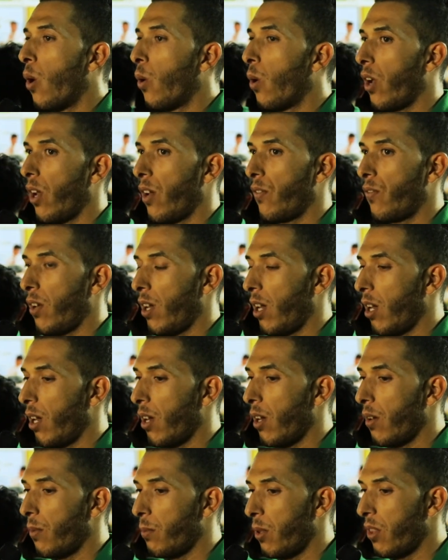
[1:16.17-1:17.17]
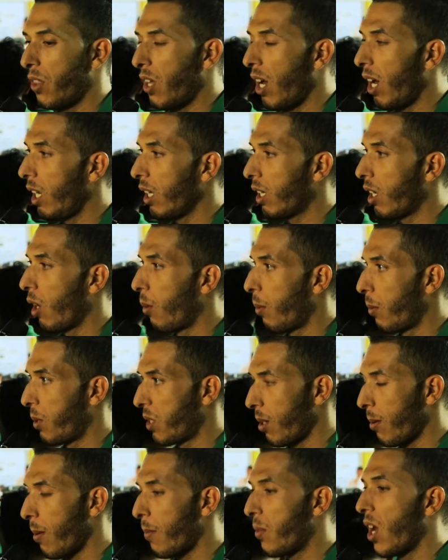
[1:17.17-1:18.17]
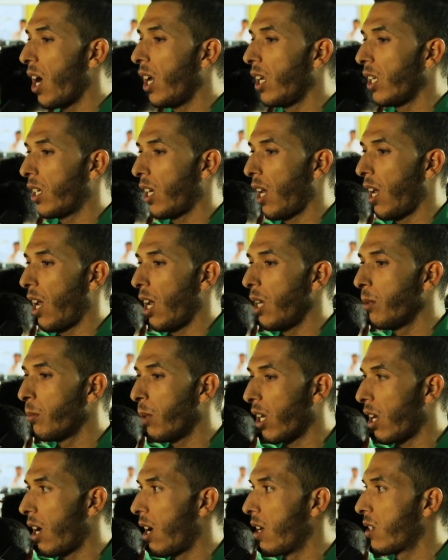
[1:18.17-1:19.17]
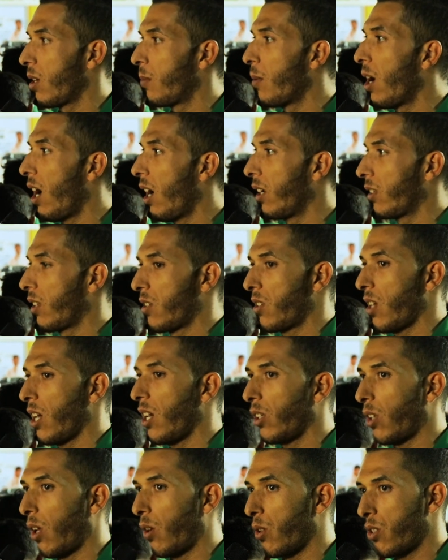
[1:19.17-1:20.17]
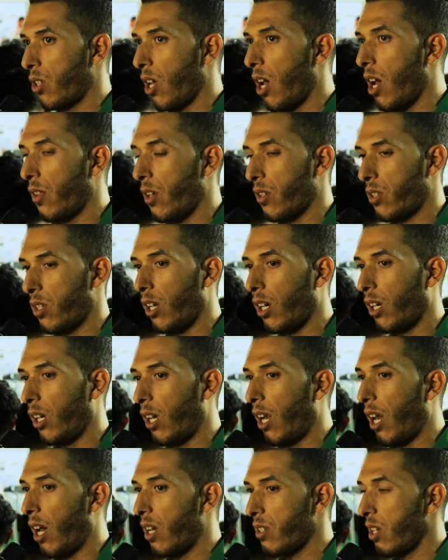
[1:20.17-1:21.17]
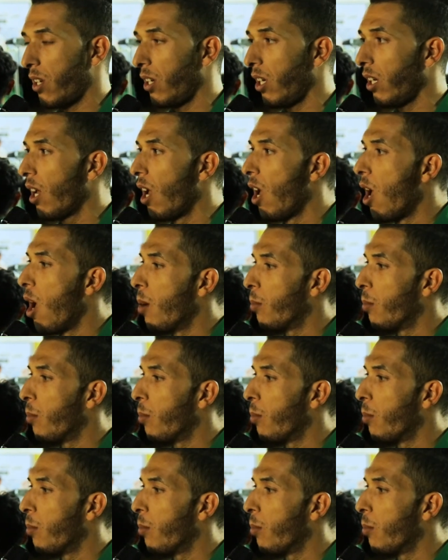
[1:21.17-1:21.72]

ومن ذلك وبسبب ذلك انبرى سماحة السيد الأستاذ الصرخي الحسني